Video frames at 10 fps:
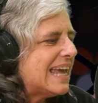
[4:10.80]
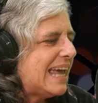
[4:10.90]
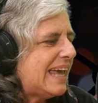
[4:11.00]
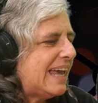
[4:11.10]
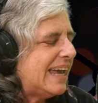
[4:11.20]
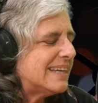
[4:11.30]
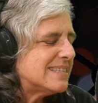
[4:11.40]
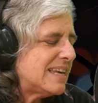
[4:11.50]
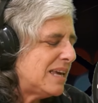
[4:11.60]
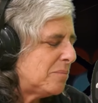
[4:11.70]
Eh,
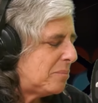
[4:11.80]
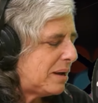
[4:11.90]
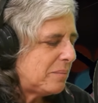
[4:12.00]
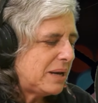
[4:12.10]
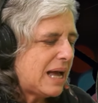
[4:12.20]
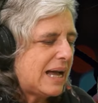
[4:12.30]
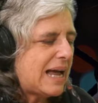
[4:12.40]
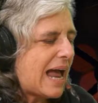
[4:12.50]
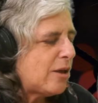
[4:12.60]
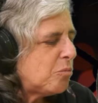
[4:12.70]
sí, mira,
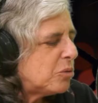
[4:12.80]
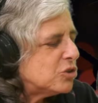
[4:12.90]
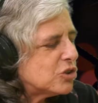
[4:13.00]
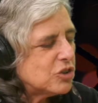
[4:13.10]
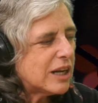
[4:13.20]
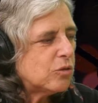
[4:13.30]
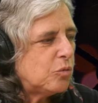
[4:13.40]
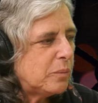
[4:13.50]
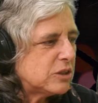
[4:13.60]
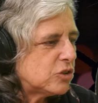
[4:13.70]
hay un montón de
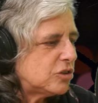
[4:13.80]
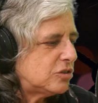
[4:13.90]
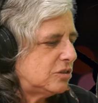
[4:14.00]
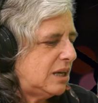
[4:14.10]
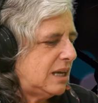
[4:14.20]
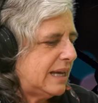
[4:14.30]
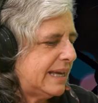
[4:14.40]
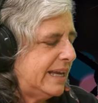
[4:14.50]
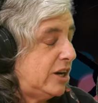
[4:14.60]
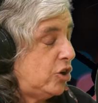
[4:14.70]
argumentos eh,
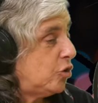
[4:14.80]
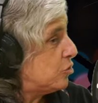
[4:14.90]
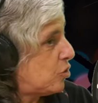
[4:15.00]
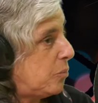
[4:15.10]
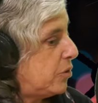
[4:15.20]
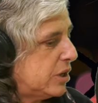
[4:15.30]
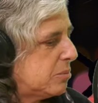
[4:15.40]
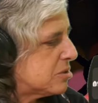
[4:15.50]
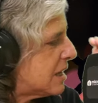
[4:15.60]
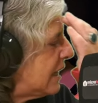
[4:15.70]
que quienes nos
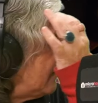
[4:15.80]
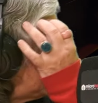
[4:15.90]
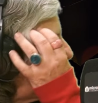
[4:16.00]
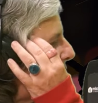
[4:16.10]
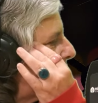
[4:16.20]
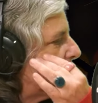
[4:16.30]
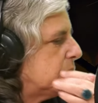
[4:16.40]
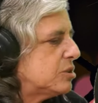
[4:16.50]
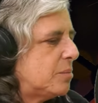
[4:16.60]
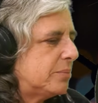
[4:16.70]
oponemos a la baja
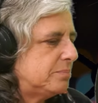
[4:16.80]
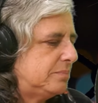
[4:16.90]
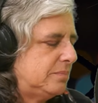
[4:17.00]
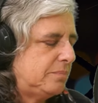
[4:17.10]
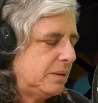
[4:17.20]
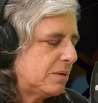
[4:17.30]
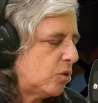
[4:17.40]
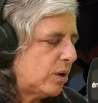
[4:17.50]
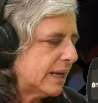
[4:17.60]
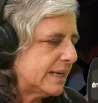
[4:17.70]
tenemos en primer
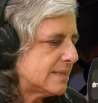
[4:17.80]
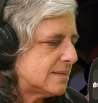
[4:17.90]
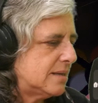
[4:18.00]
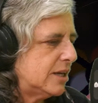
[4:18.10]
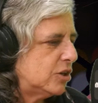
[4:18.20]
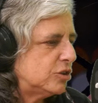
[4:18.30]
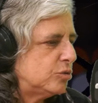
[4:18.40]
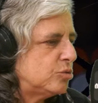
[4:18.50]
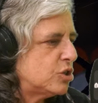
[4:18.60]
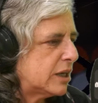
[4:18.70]
lugar que es
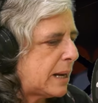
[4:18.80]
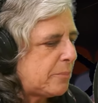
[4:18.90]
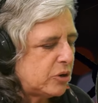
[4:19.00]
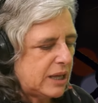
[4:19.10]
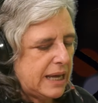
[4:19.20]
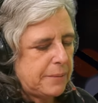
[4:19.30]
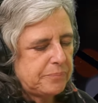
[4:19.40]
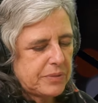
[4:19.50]
inconstitucional porque